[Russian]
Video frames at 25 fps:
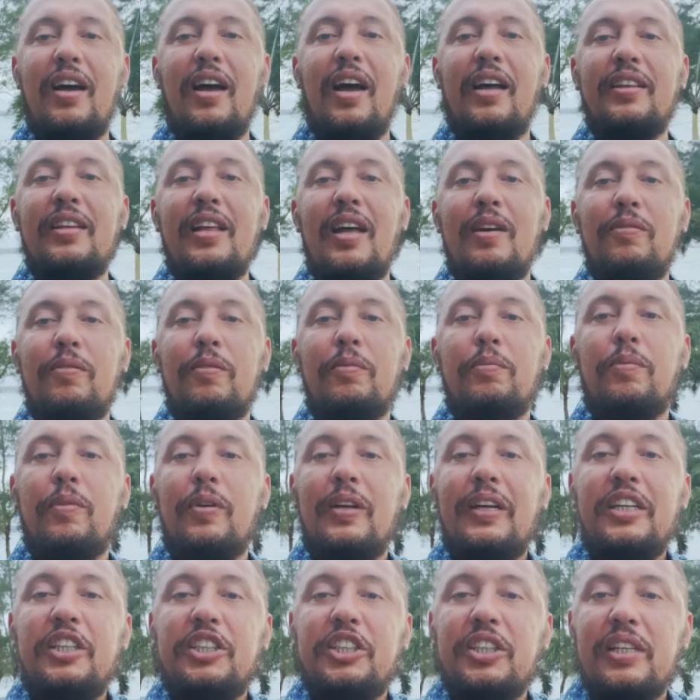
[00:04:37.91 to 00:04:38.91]
Она
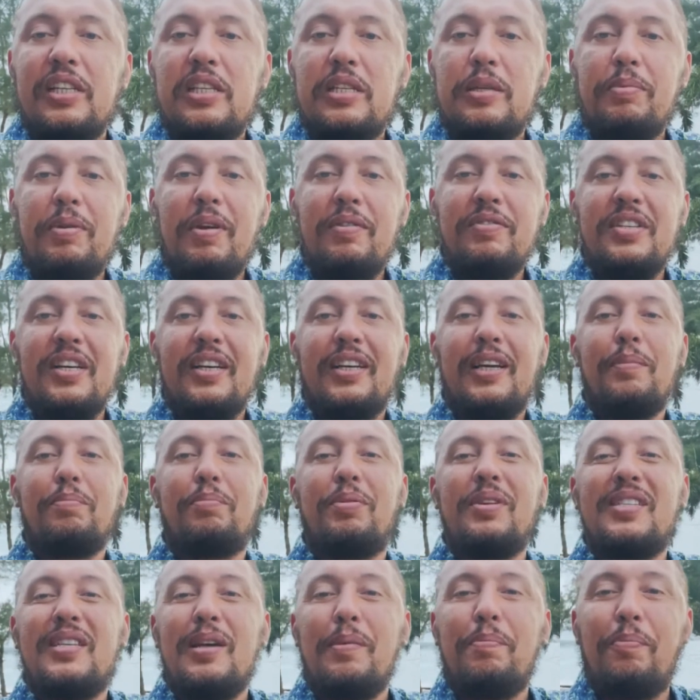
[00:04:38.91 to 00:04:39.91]
лишила себя всякой
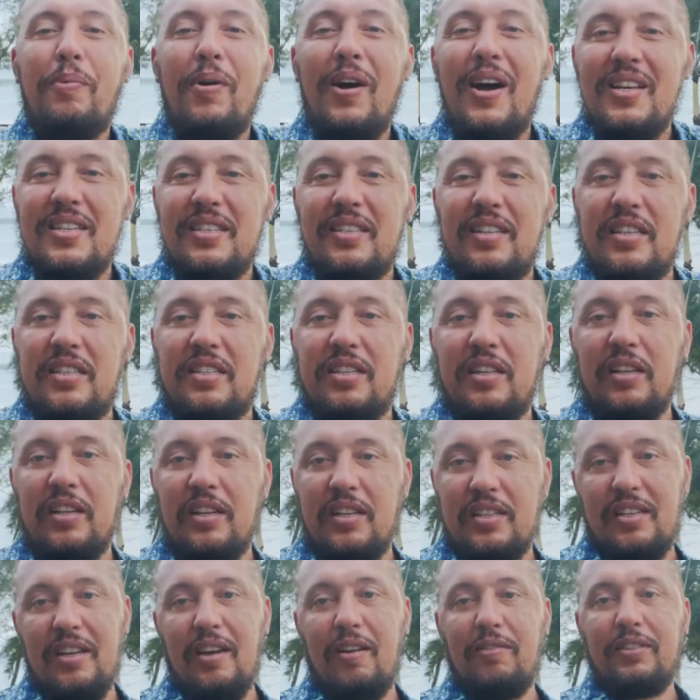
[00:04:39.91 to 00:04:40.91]
безопасности на
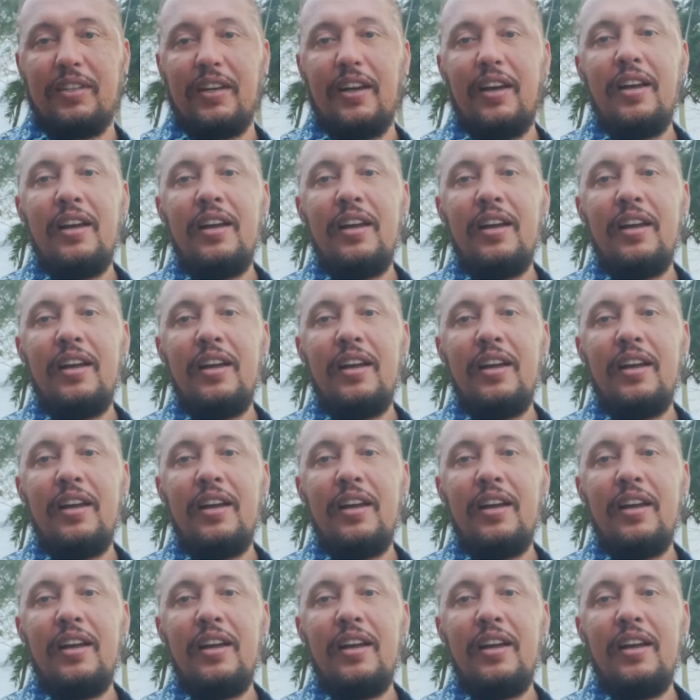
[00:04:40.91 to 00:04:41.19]
завтра,